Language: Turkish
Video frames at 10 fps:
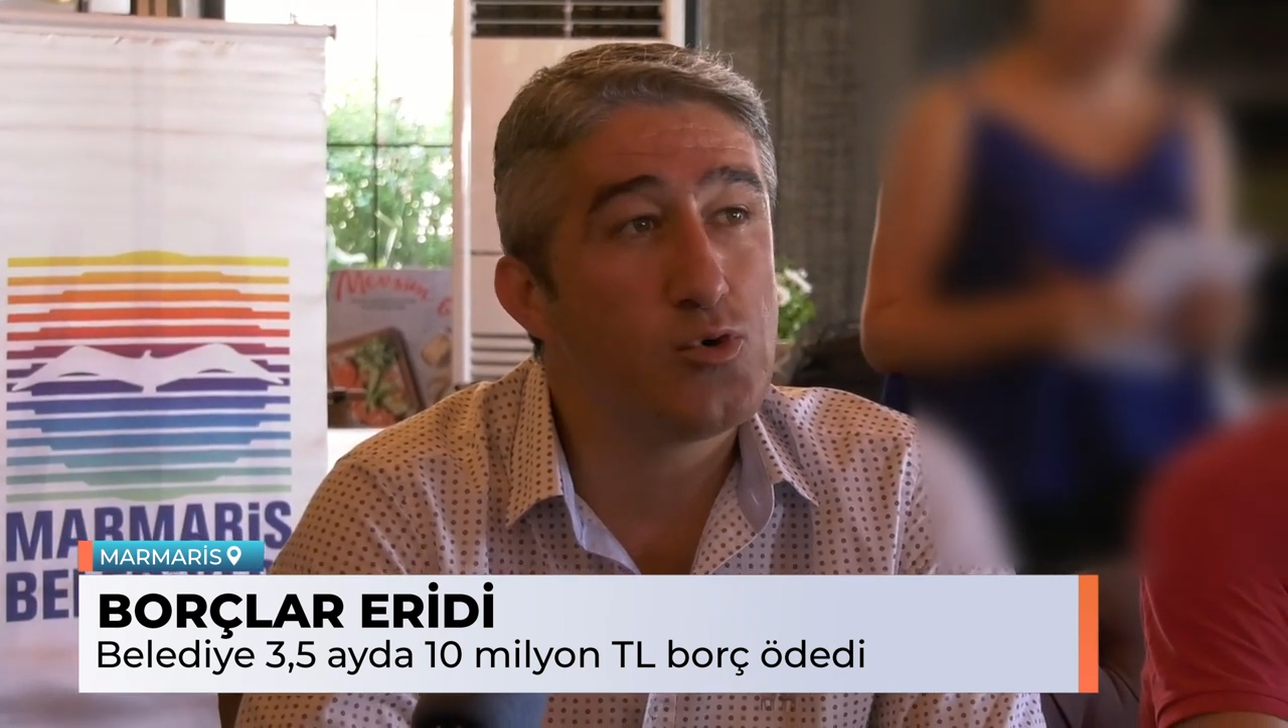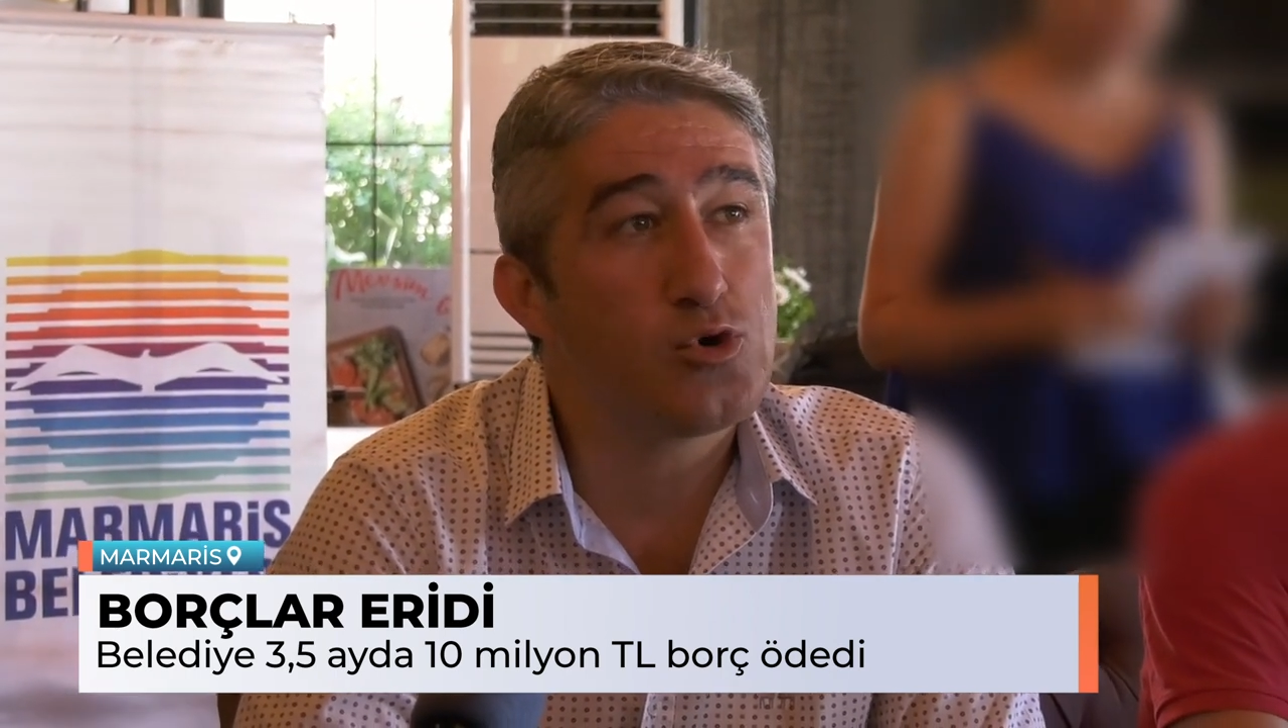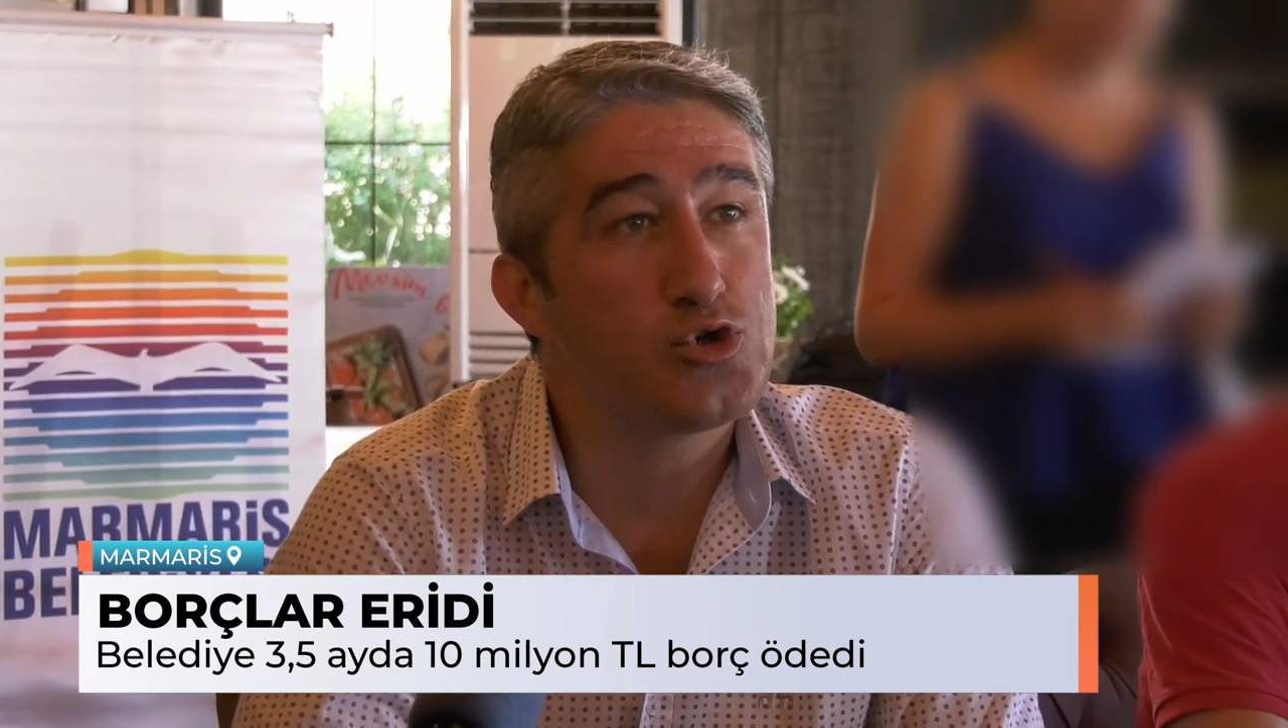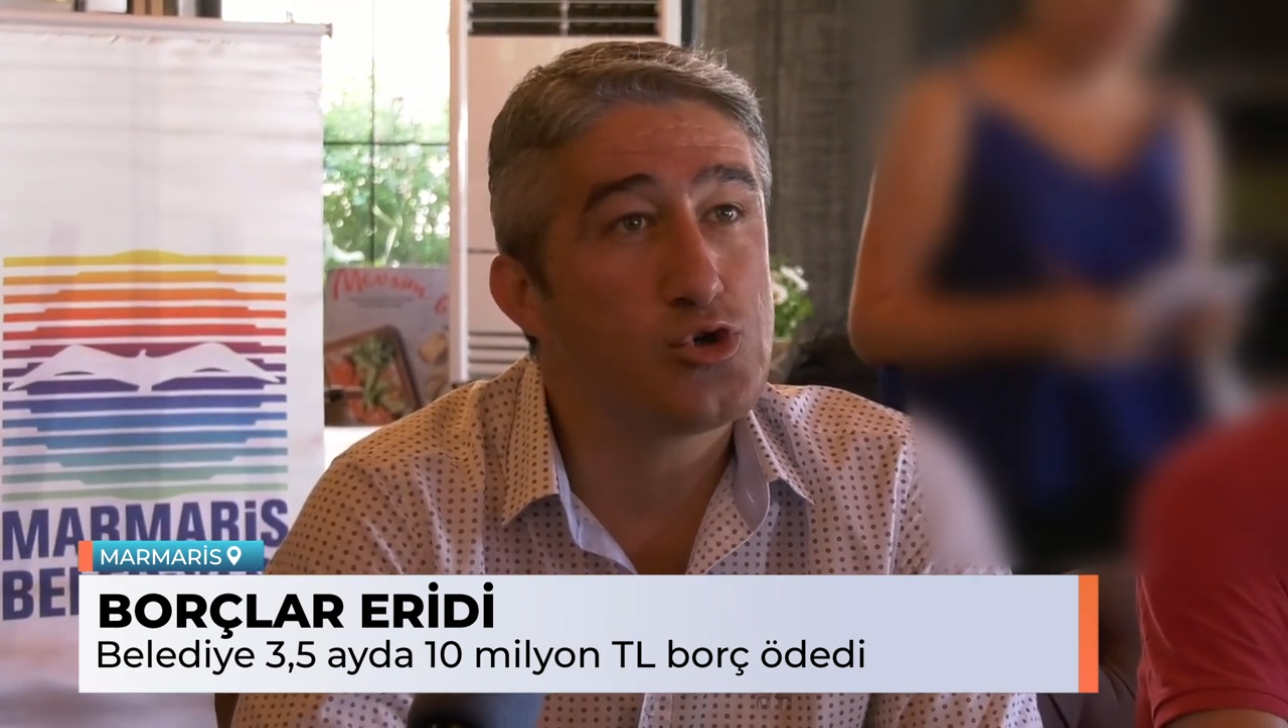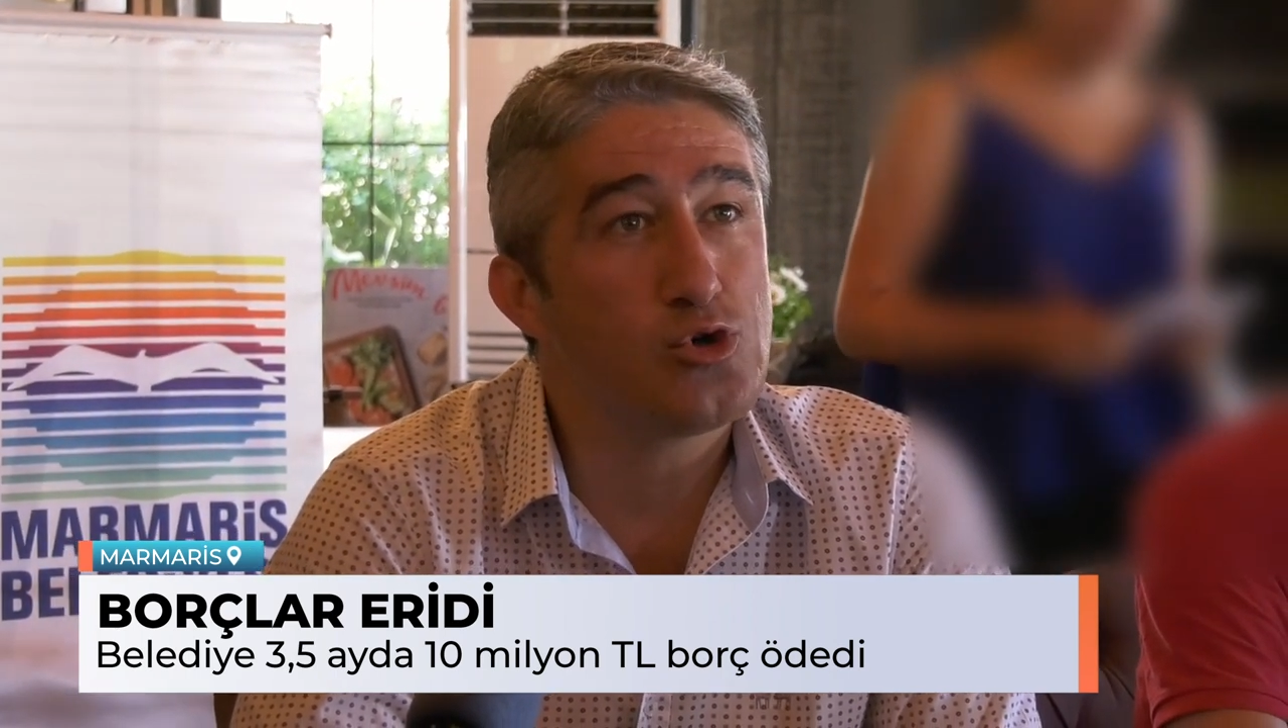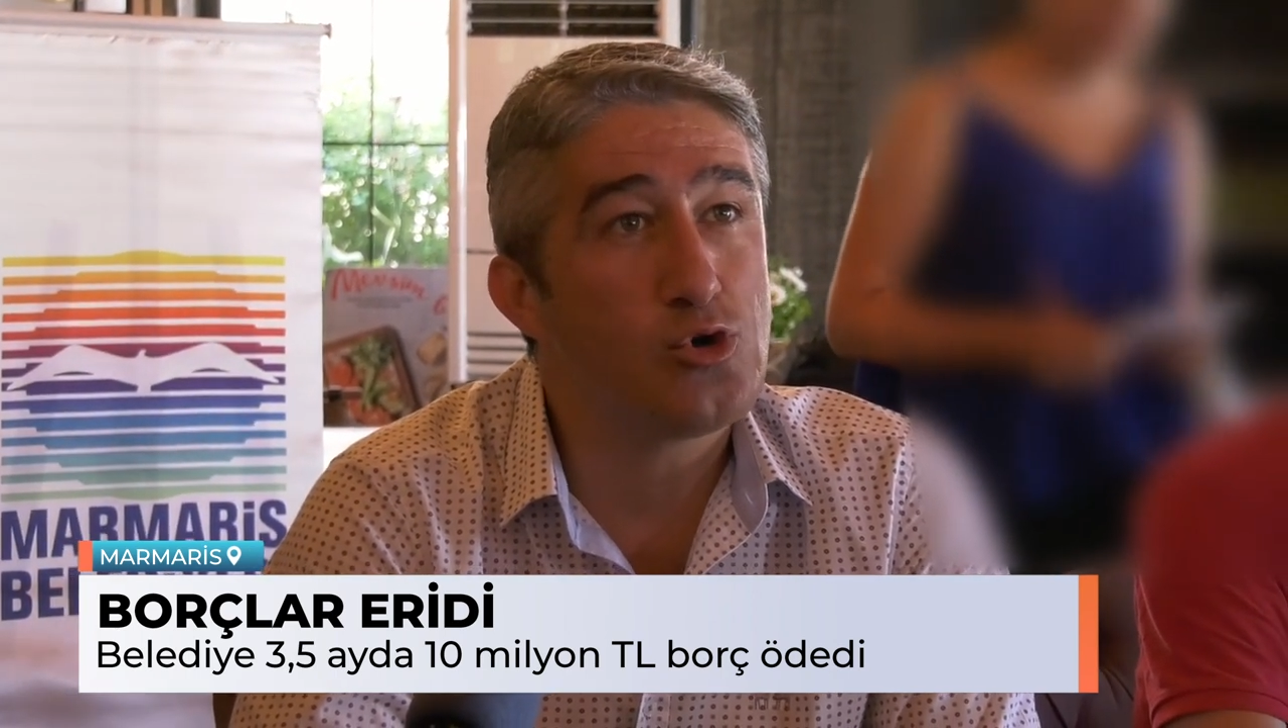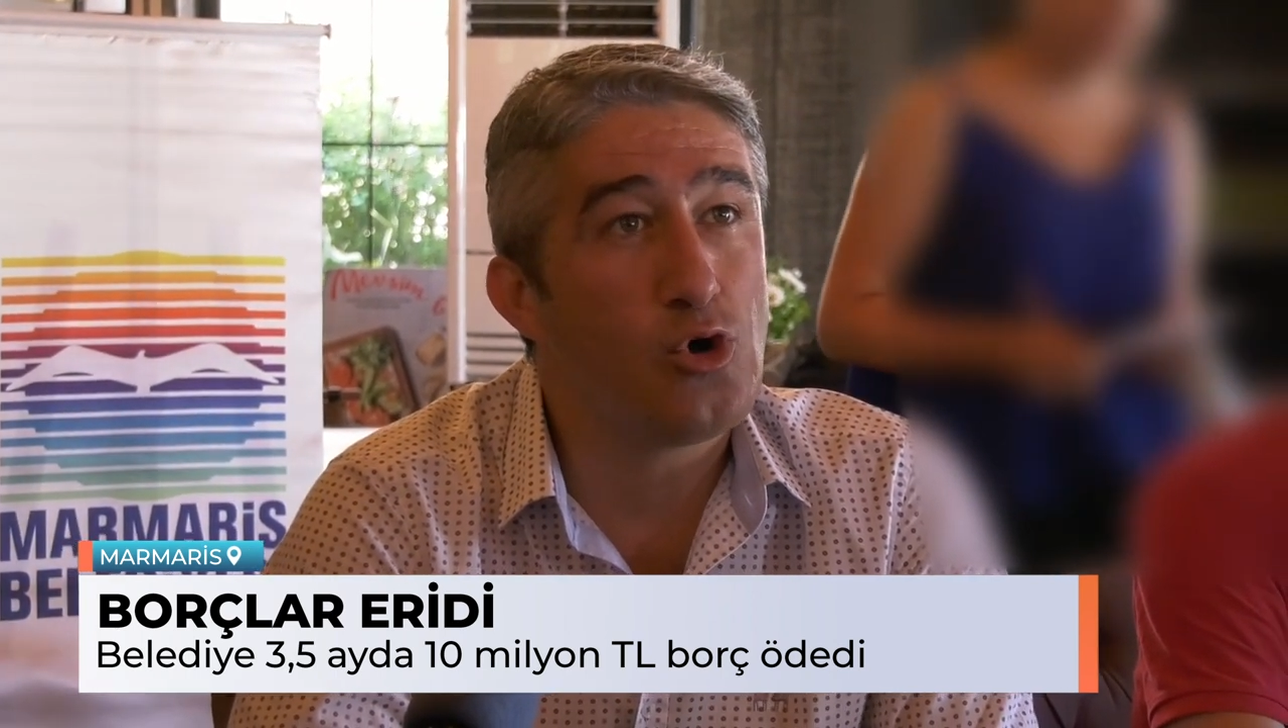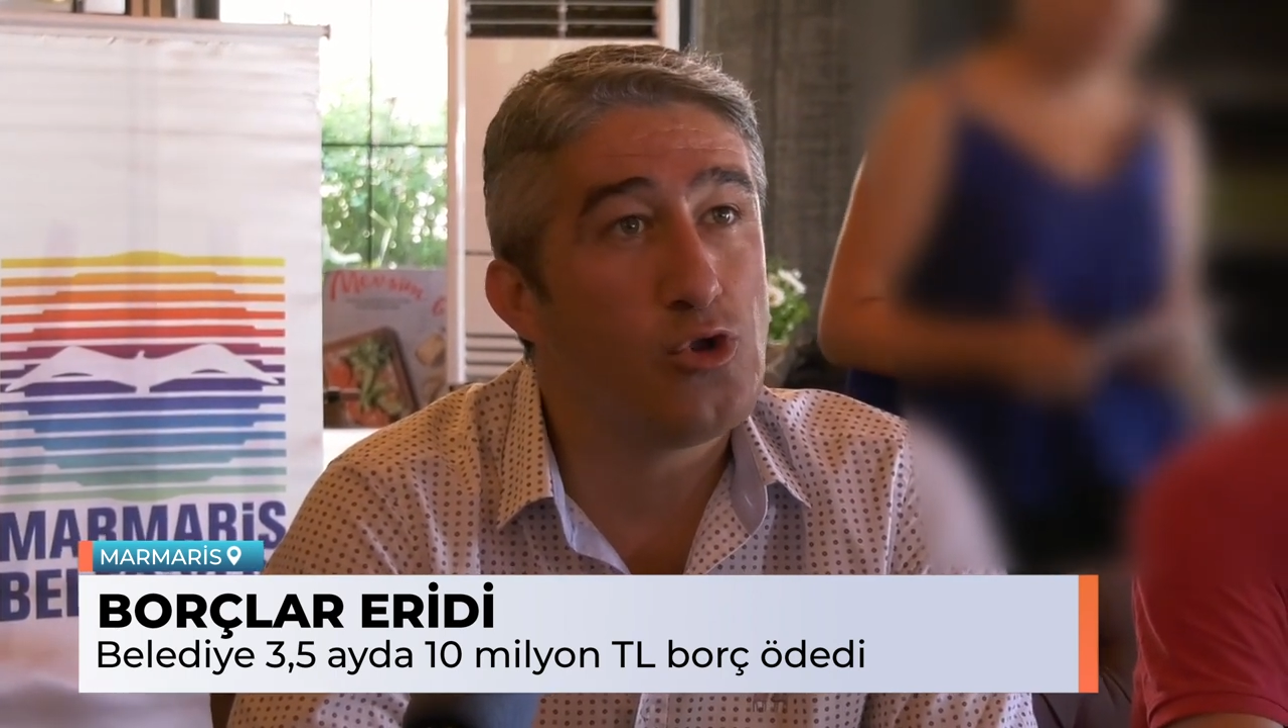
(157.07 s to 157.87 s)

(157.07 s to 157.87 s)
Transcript: borcu